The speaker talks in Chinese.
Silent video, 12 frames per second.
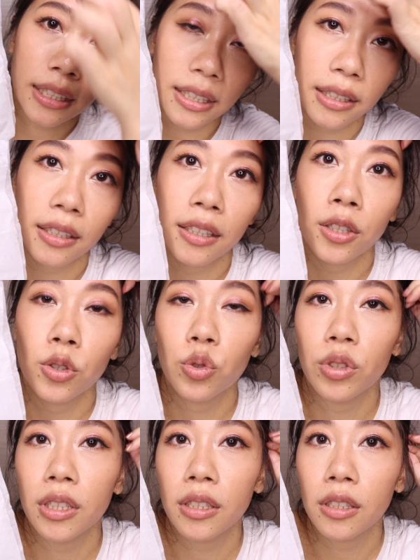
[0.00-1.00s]
印，
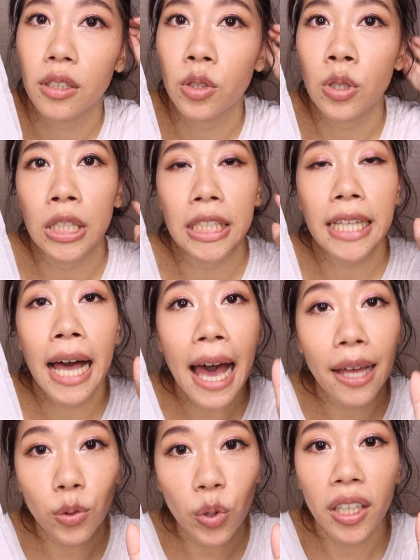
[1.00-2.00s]
就是你的
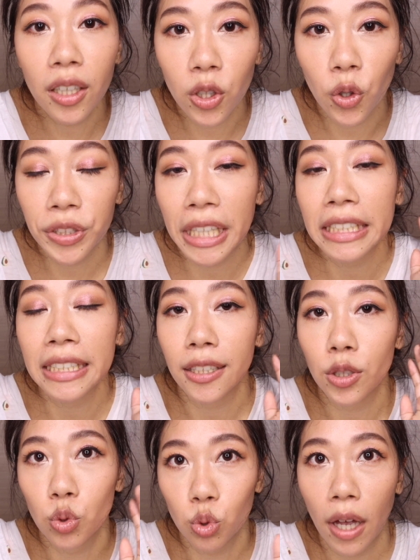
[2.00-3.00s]
汗会流，但是你
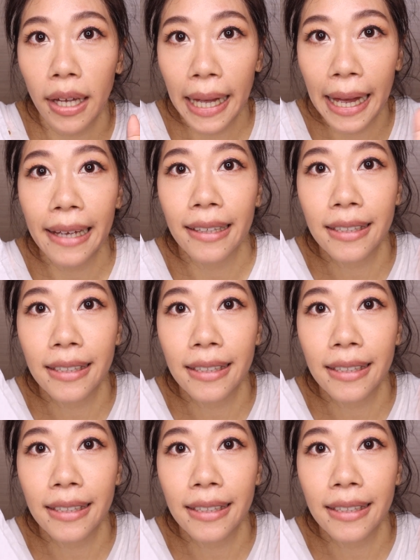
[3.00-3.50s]
的妆还